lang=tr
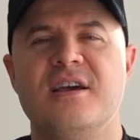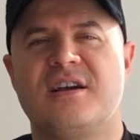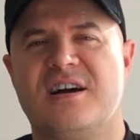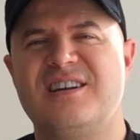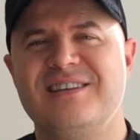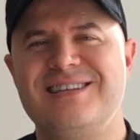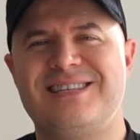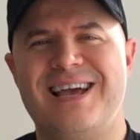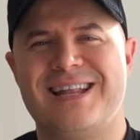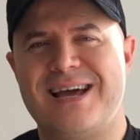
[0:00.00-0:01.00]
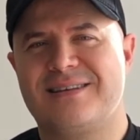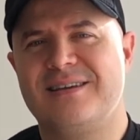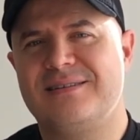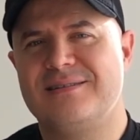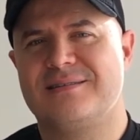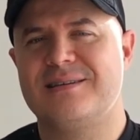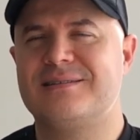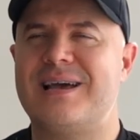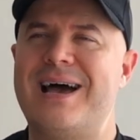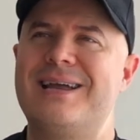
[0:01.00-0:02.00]
kanalı izleyen erkeklerin
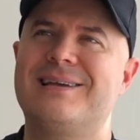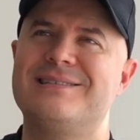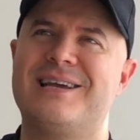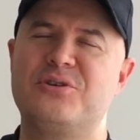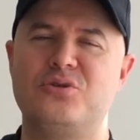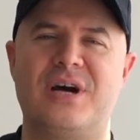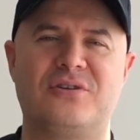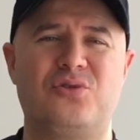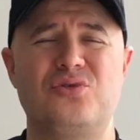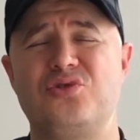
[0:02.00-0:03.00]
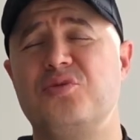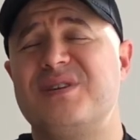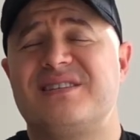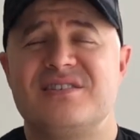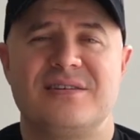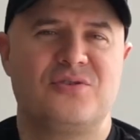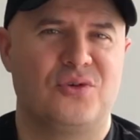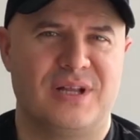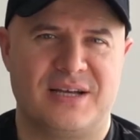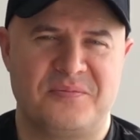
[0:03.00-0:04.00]
sayısı her geçen gün artıyor. Çünkü mesaj
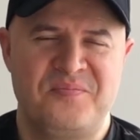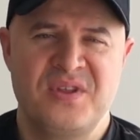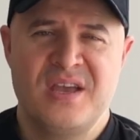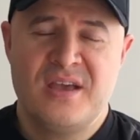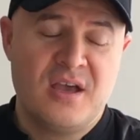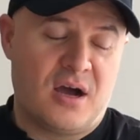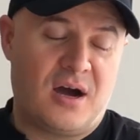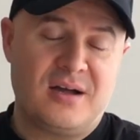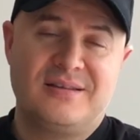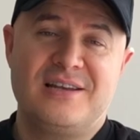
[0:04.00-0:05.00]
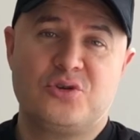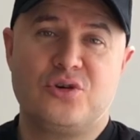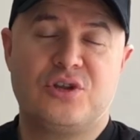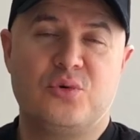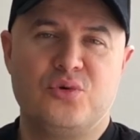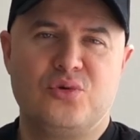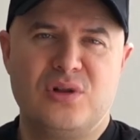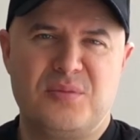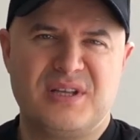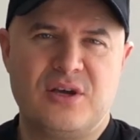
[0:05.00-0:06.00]
atıyorlar. Adile Sor'da
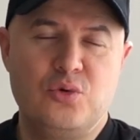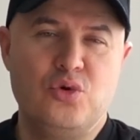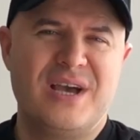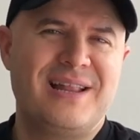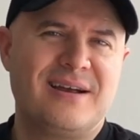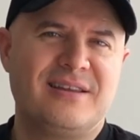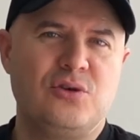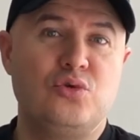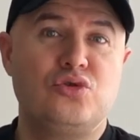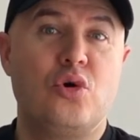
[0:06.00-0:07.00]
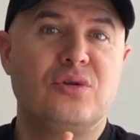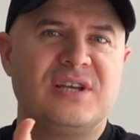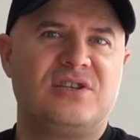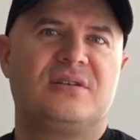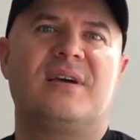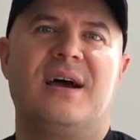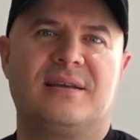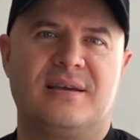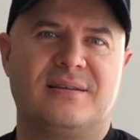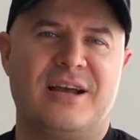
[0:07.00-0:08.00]
uygulamada üyelerde %10'a çıktı
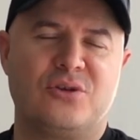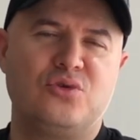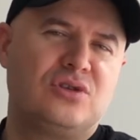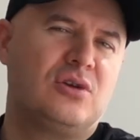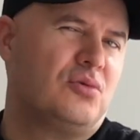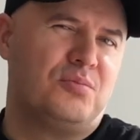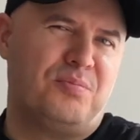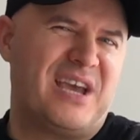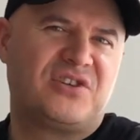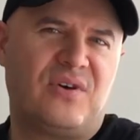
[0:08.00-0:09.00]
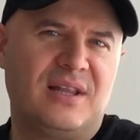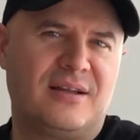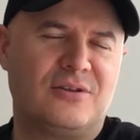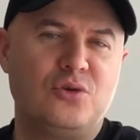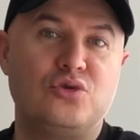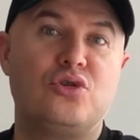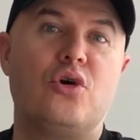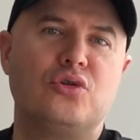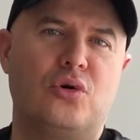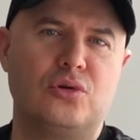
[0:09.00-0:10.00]
erkekler. %5 falandı %10
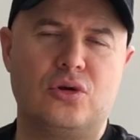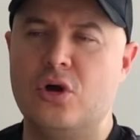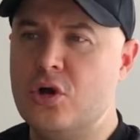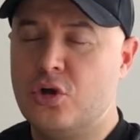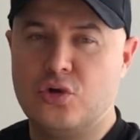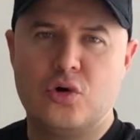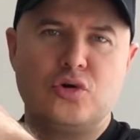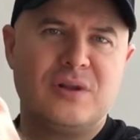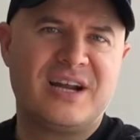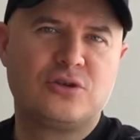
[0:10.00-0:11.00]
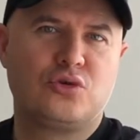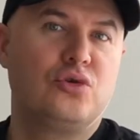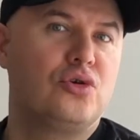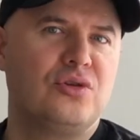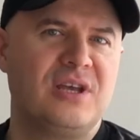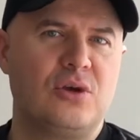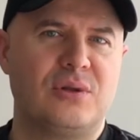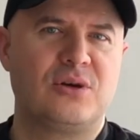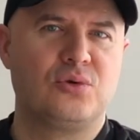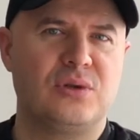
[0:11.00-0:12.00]
oldu. Yoğun olarak soru
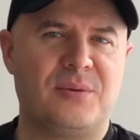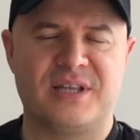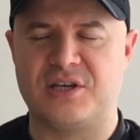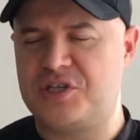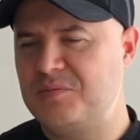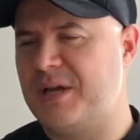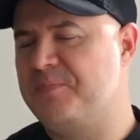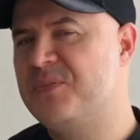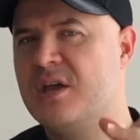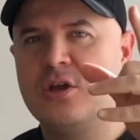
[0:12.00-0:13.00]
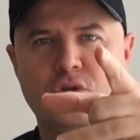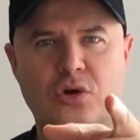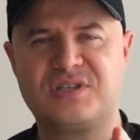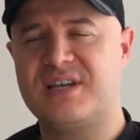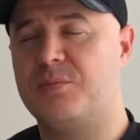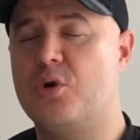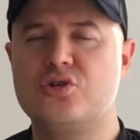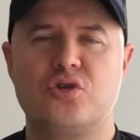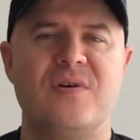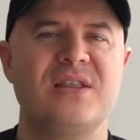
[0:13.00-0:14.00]
gönderiyorlar uygulamadan. Şimdi dostlarım
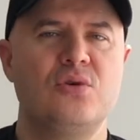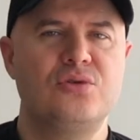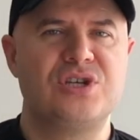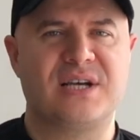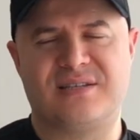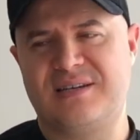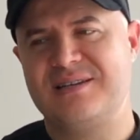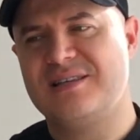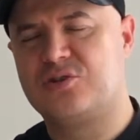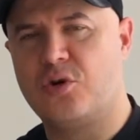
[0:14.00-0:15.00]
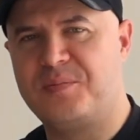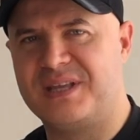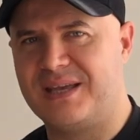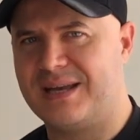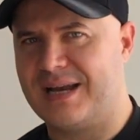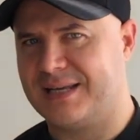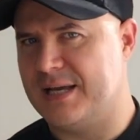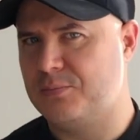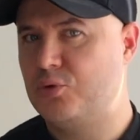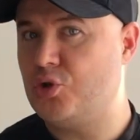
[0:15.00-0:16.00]
özgüvenli olacaksın kızla sohbete girerken.
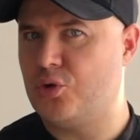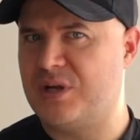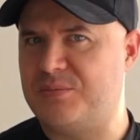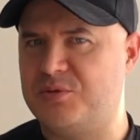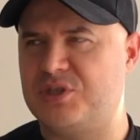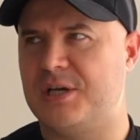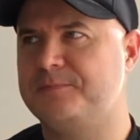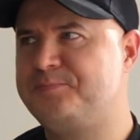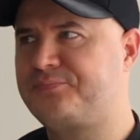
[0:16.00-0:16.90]
Bu çok önemli bir şey.